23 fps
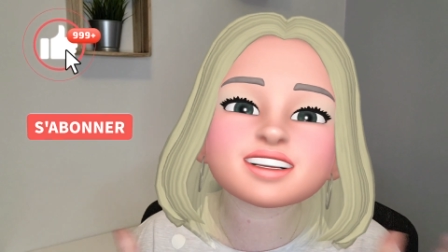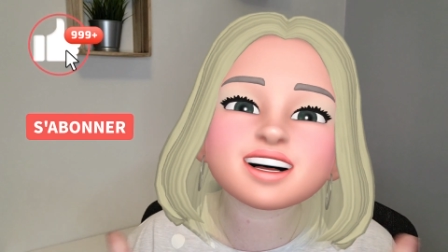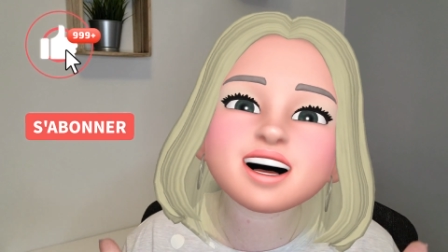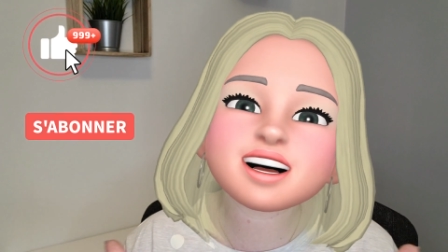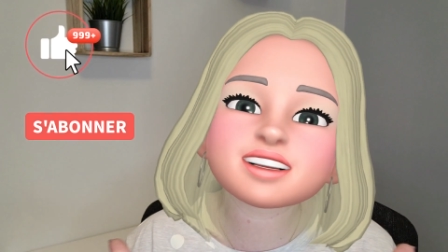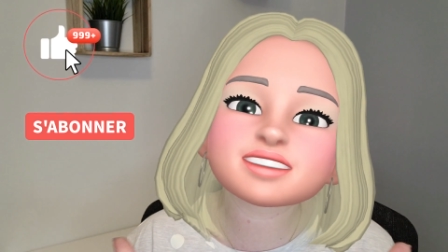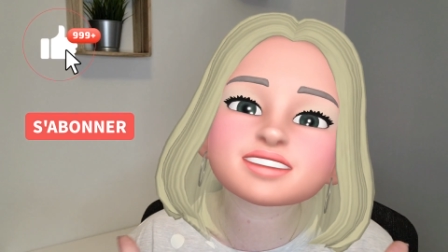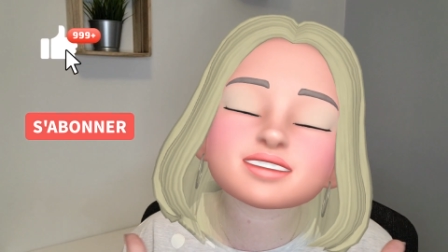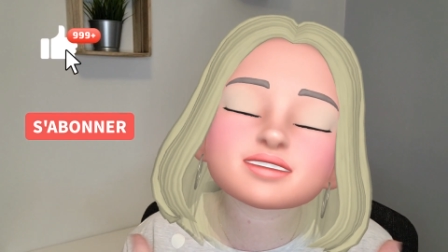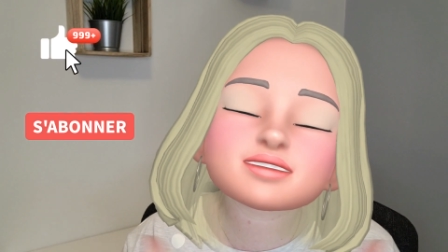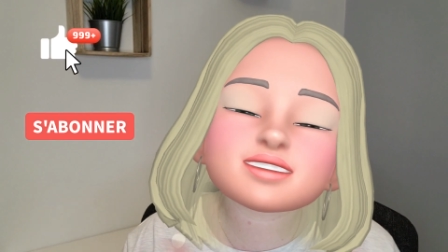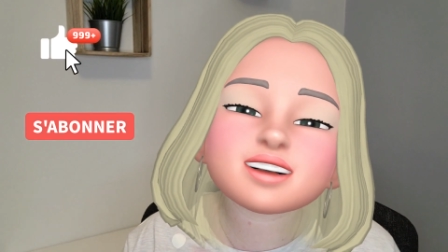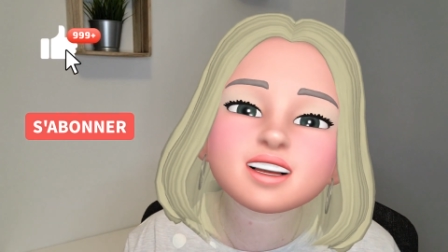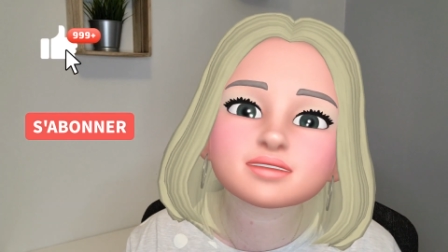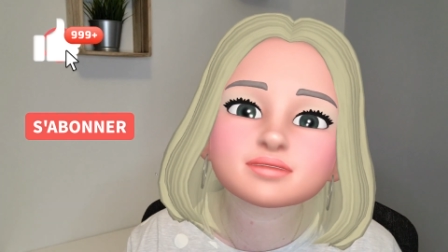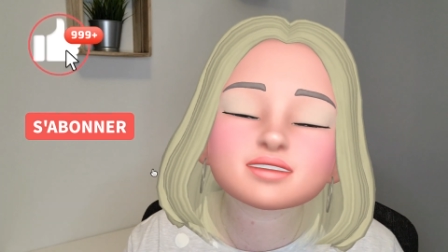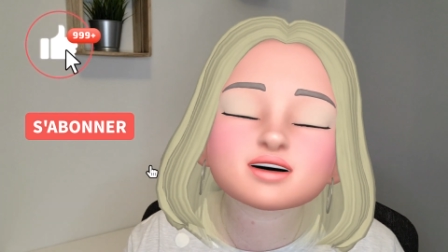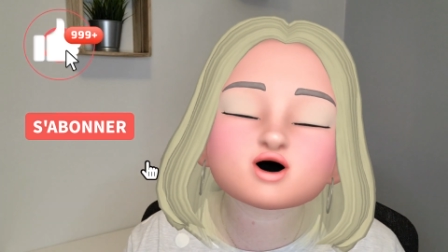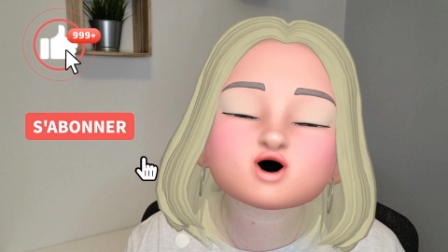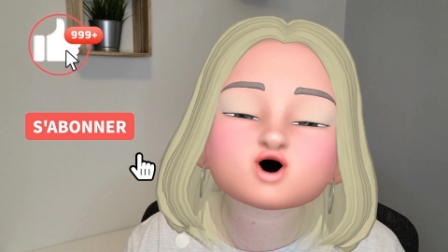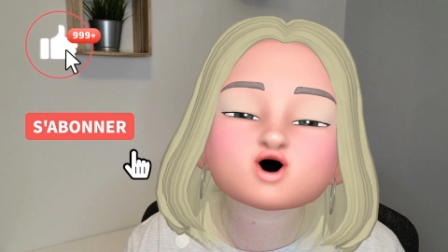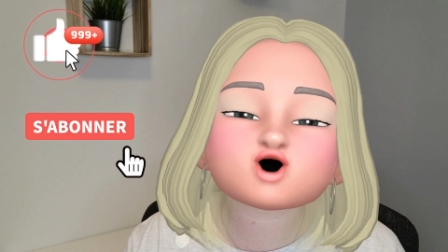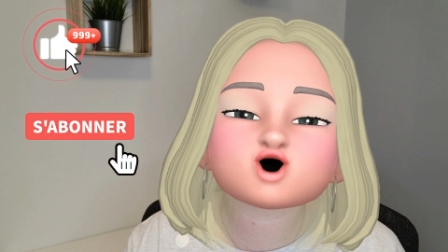et à activer la
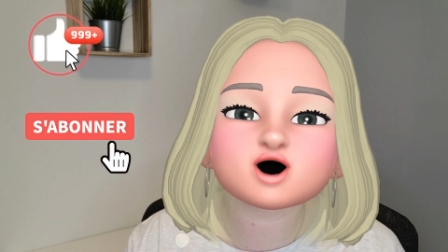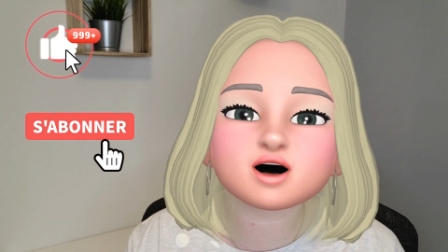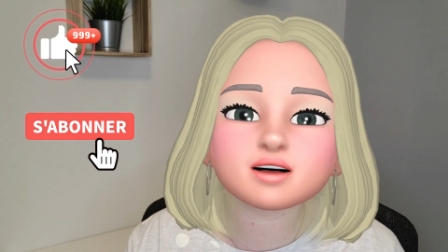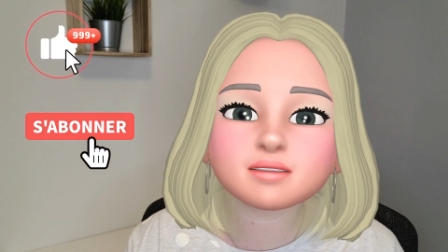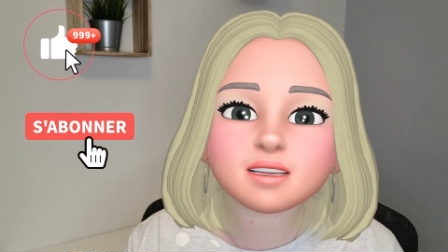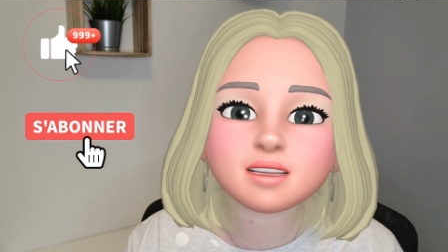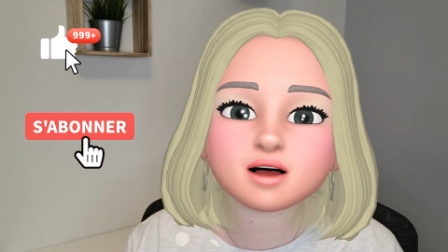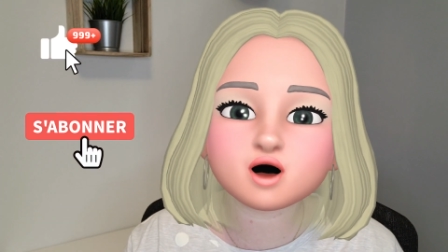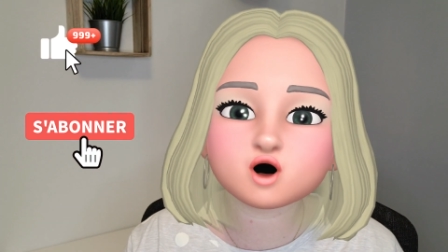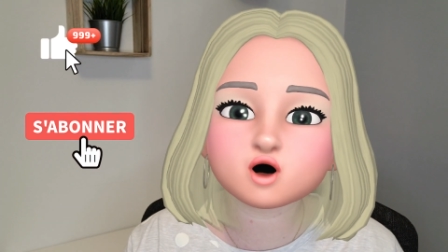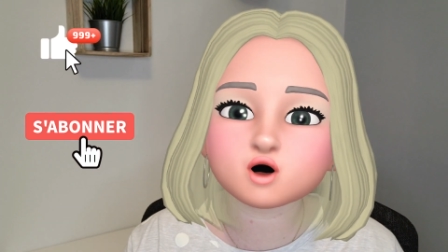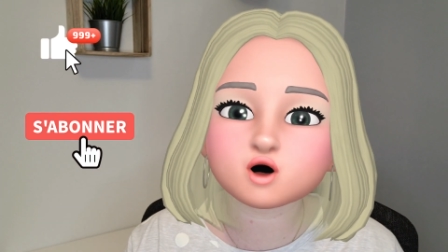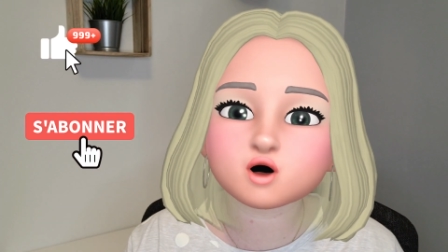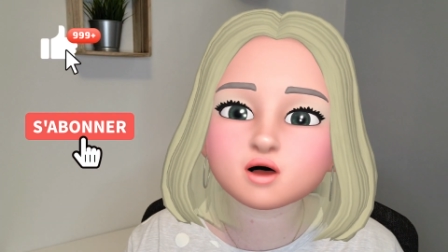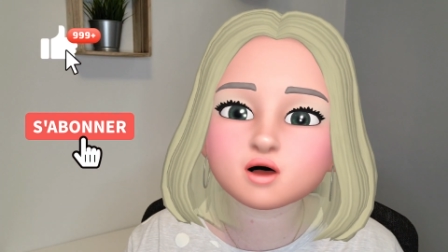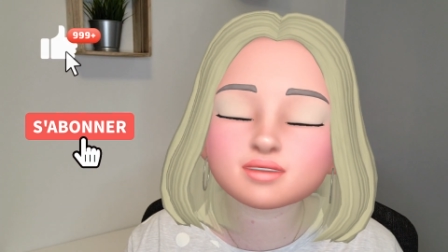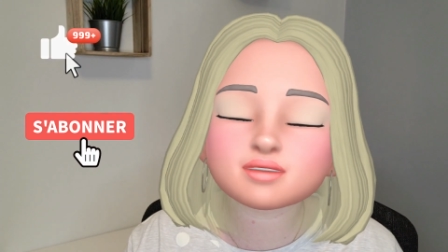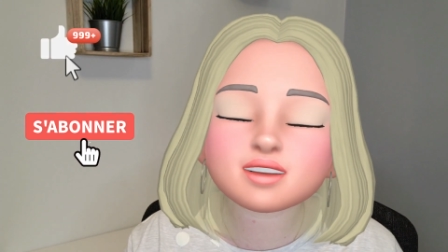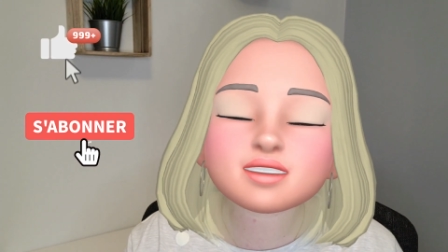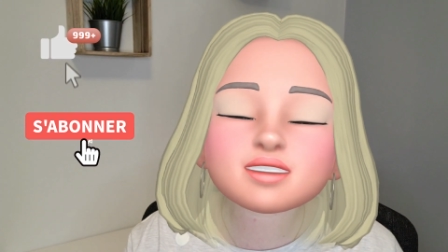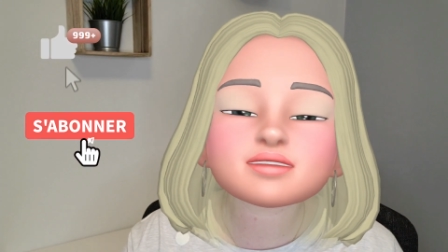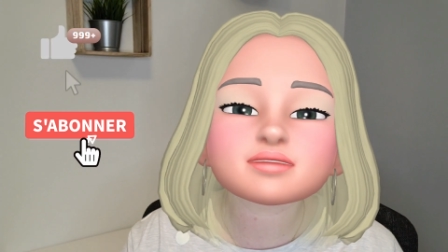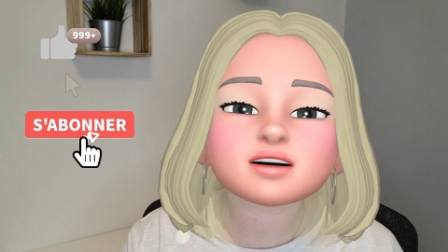petite cloche si ce n'est pas encore
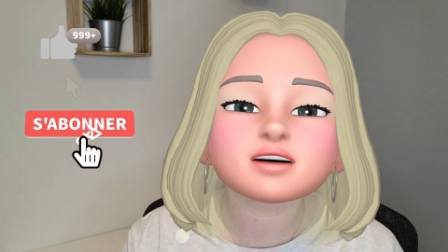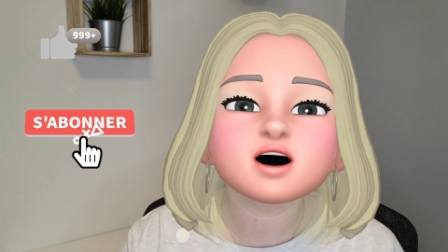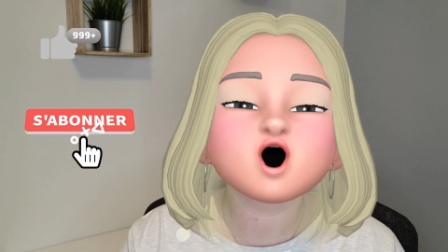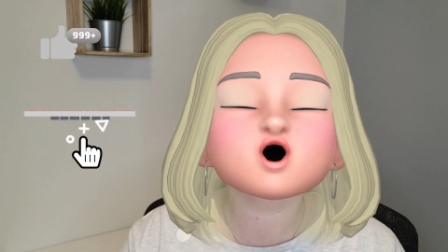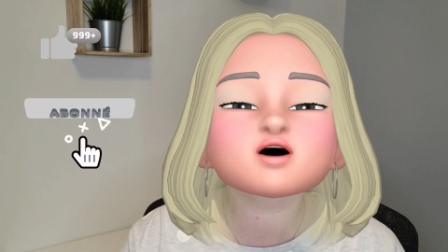fait.